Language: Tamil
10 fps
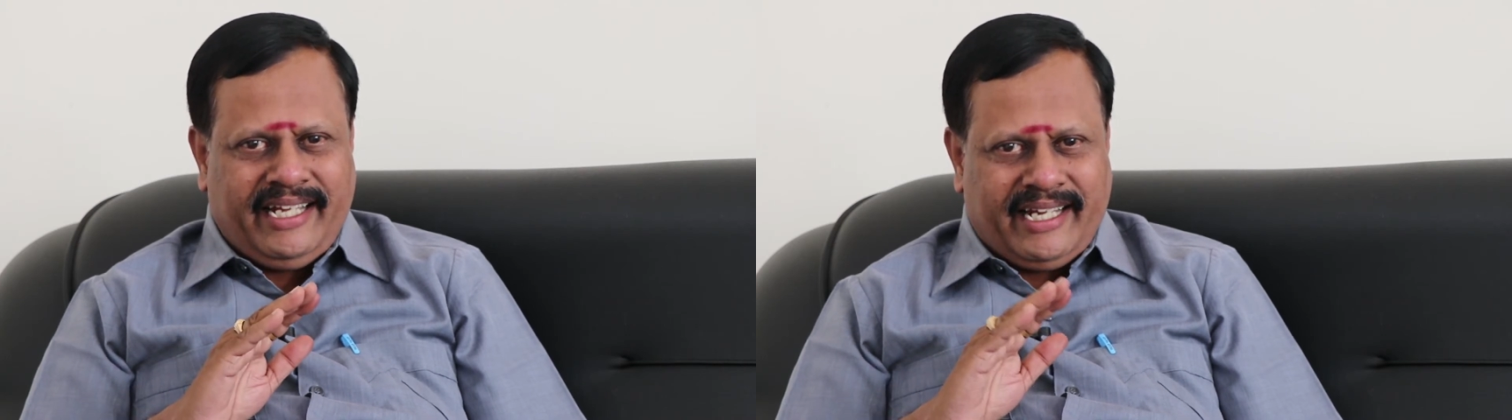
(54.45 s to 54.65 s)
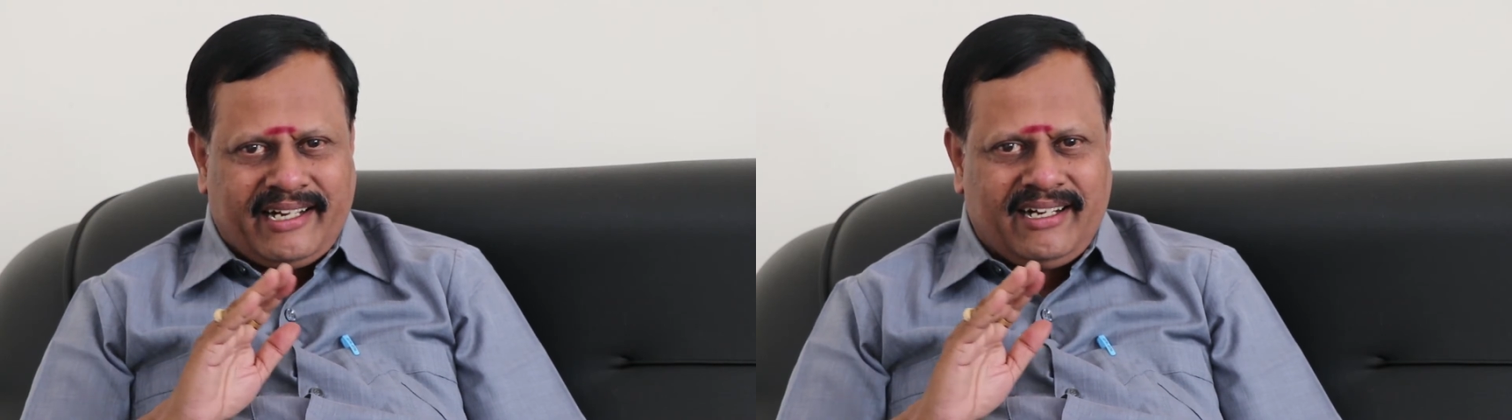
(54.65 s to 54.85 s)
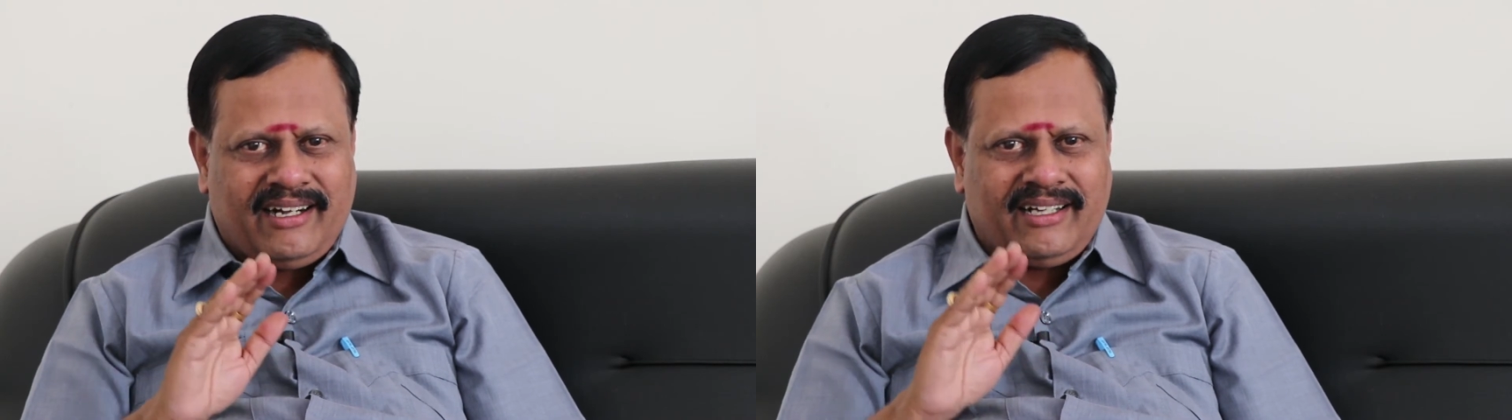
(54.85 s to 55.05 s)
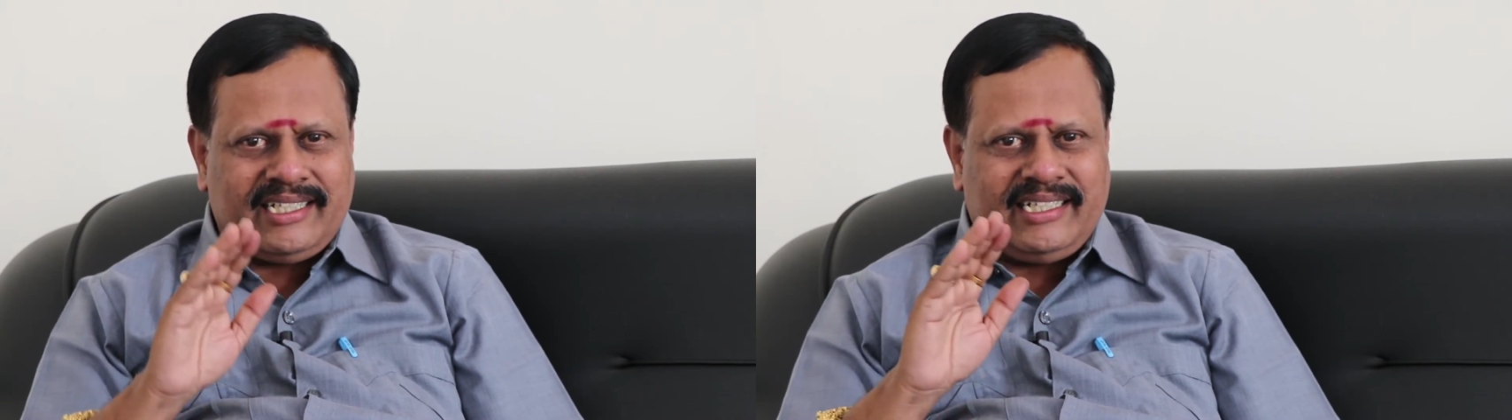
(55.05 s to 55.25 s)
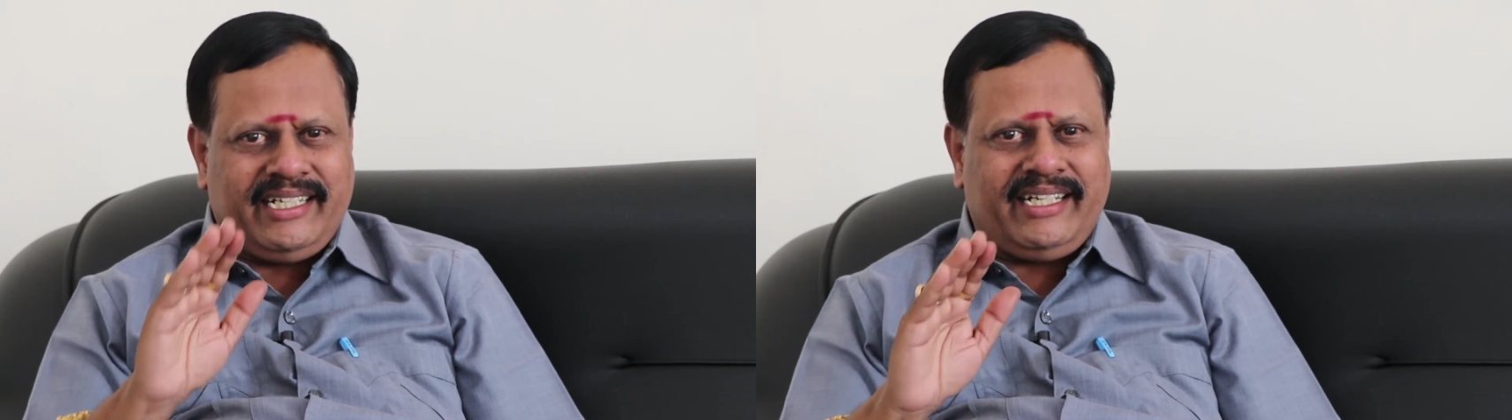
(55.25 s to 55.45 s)

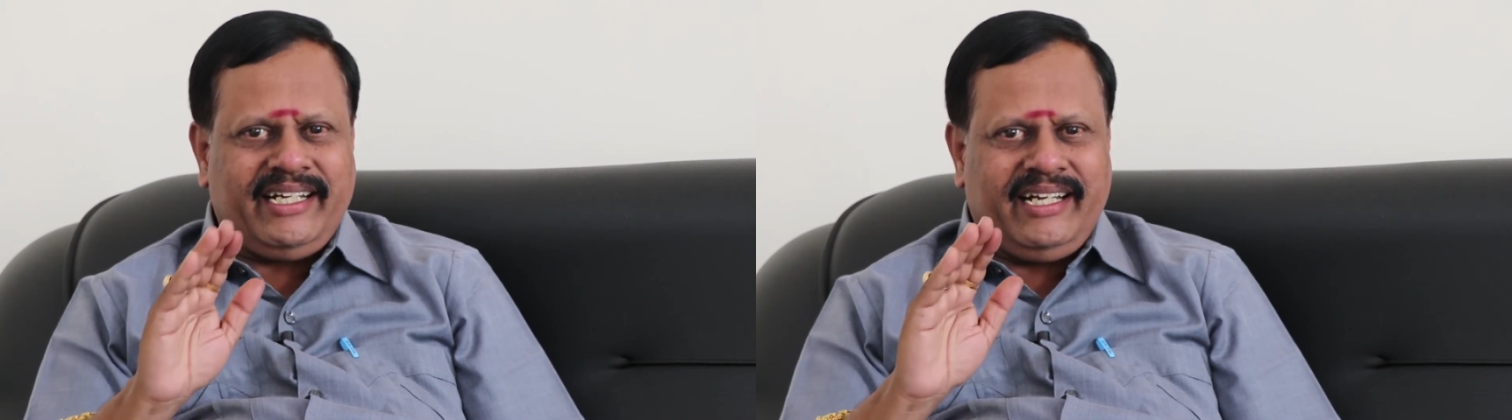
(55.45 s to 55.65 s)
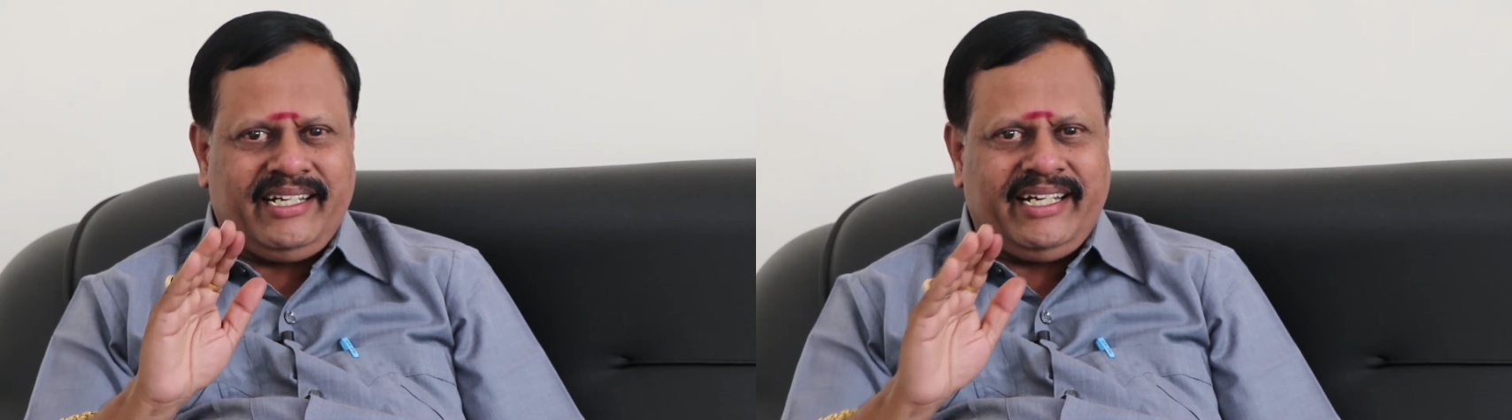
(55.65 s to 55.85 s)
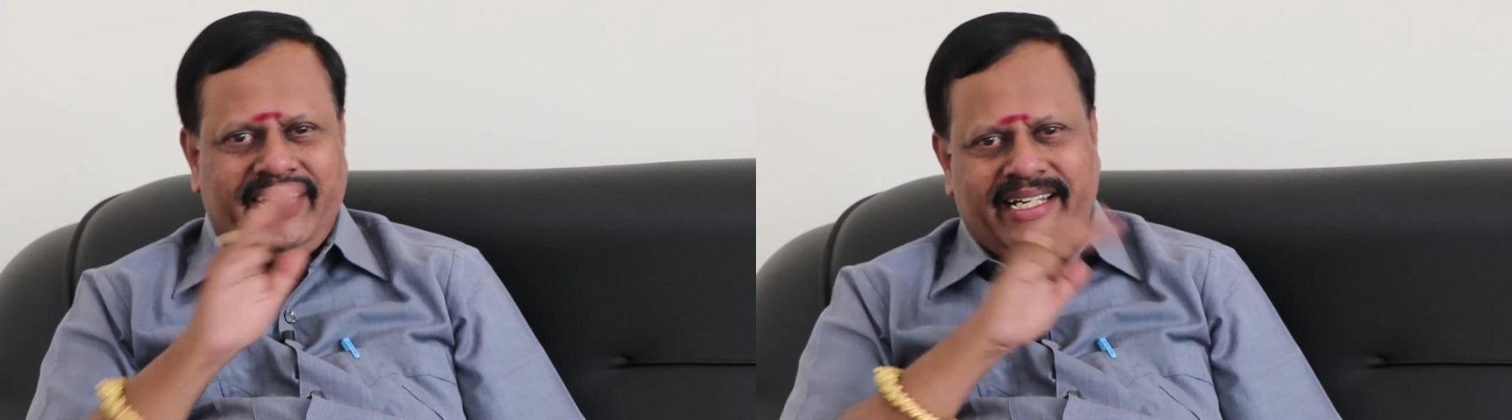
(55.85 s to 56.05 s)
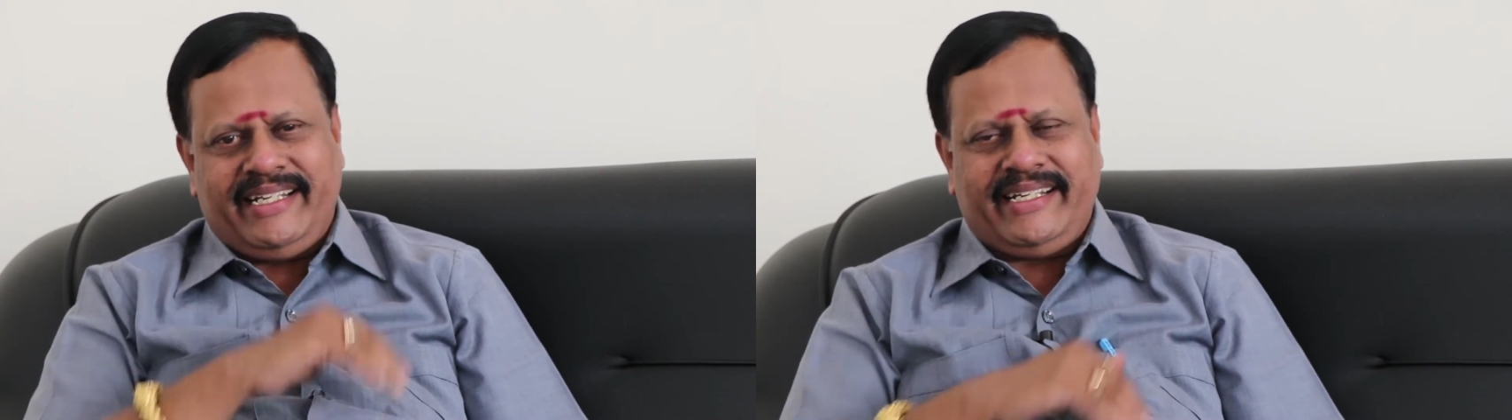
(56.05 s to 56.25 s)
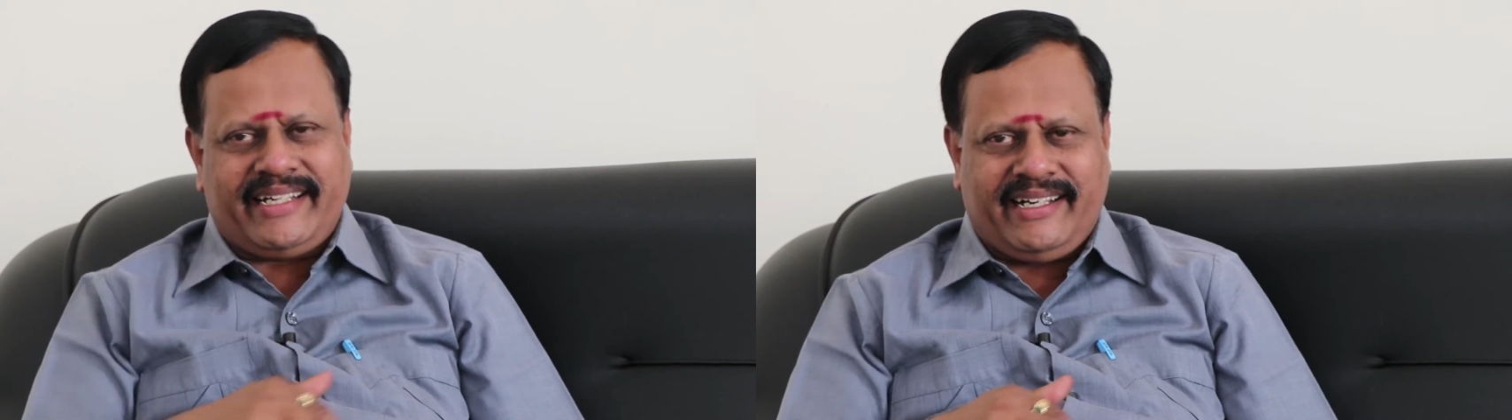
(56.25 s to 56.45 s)
ஏற்காத நிலை
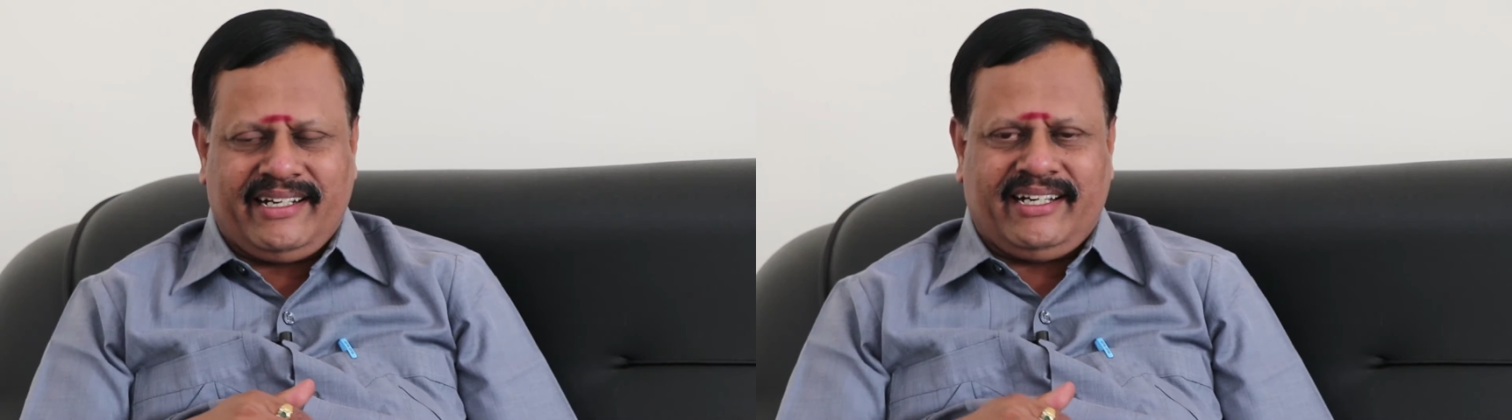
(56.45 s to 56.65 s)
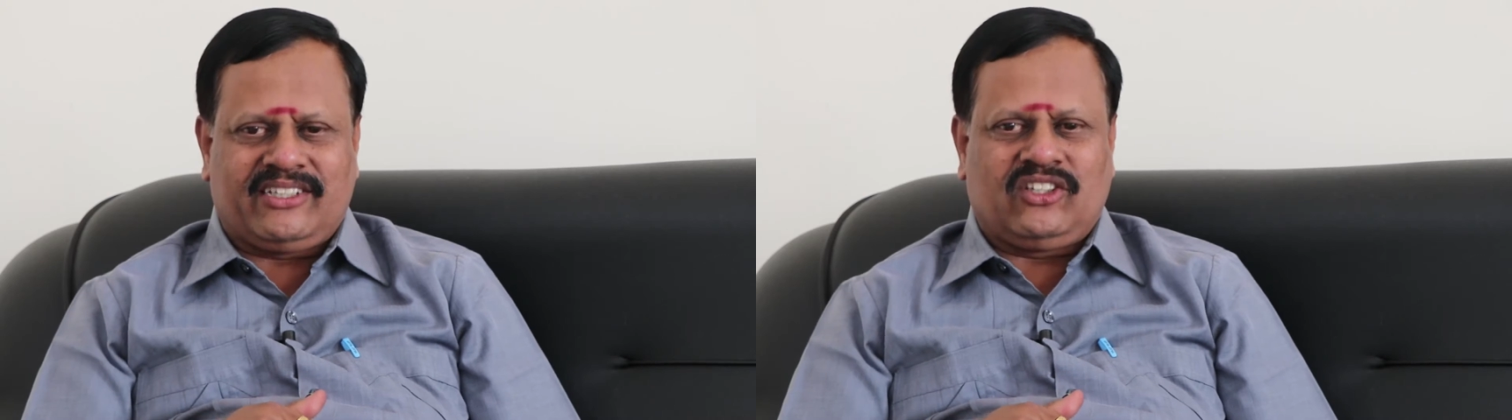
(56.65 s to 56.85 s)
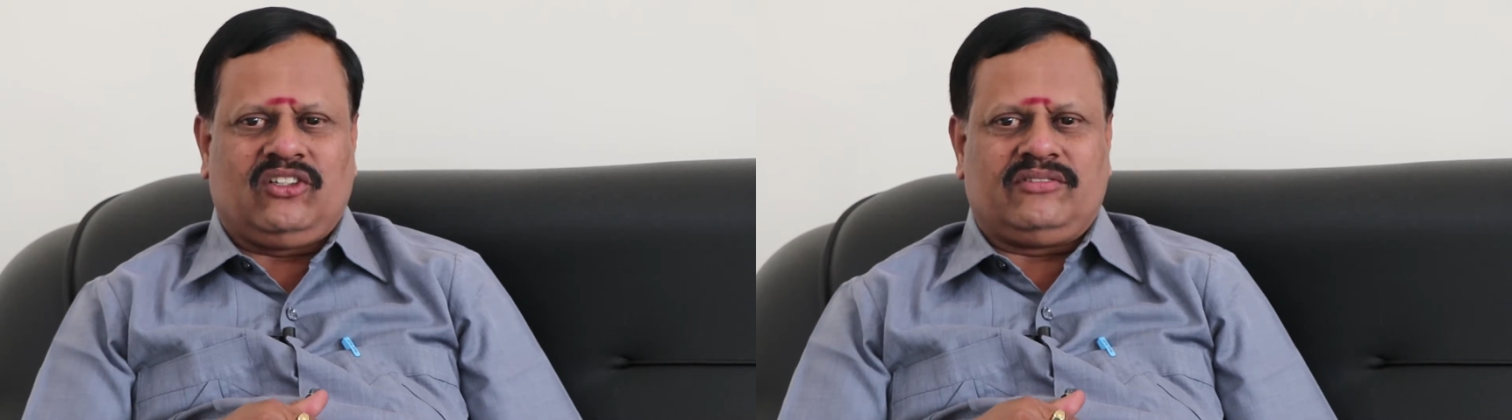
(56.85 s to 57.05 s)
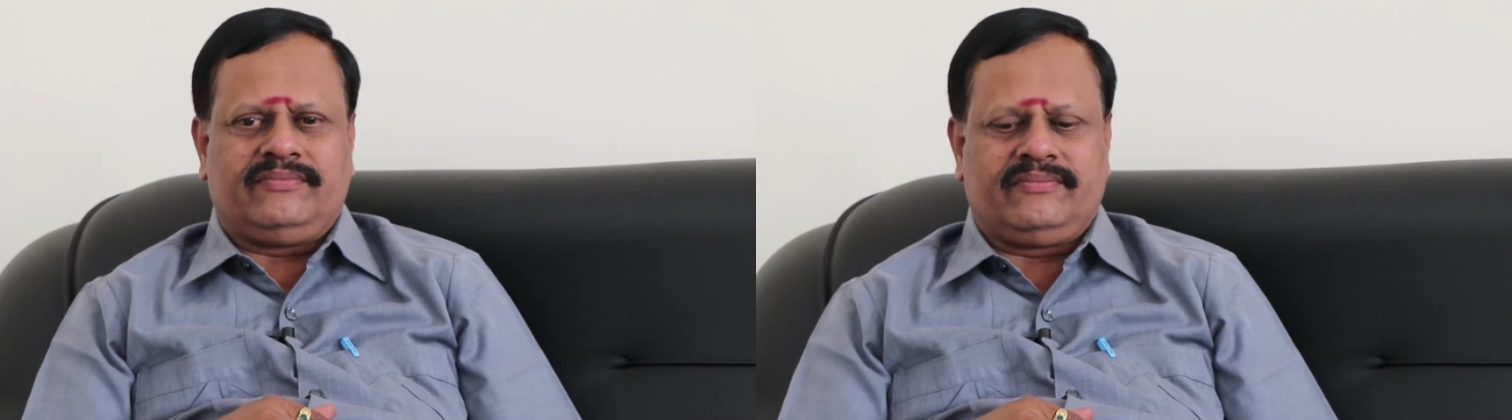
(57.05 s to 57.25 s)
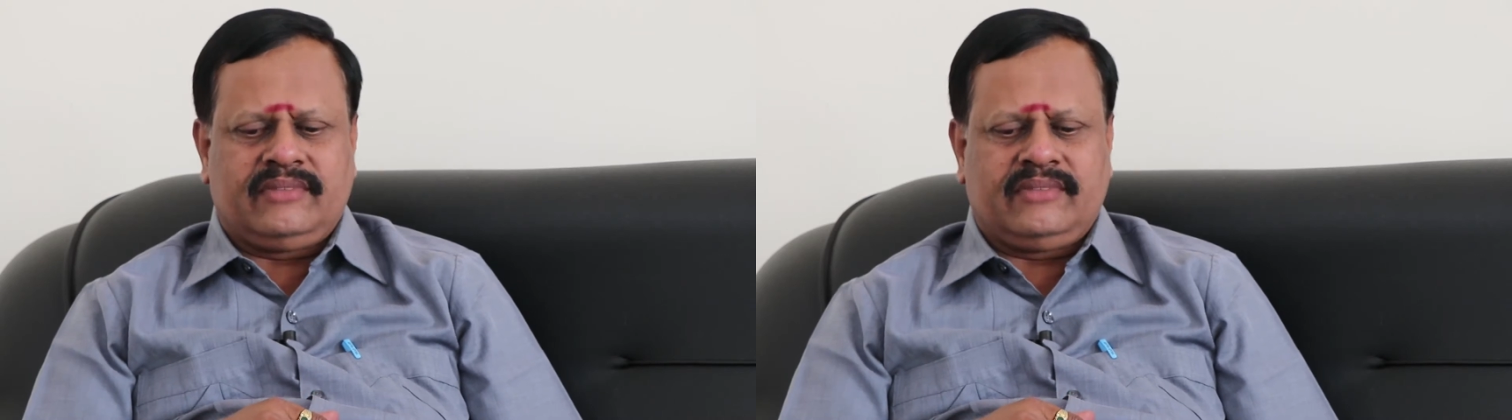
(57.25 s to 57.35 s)
நிலையில் இருக்கிறான்னு அர்த்தம்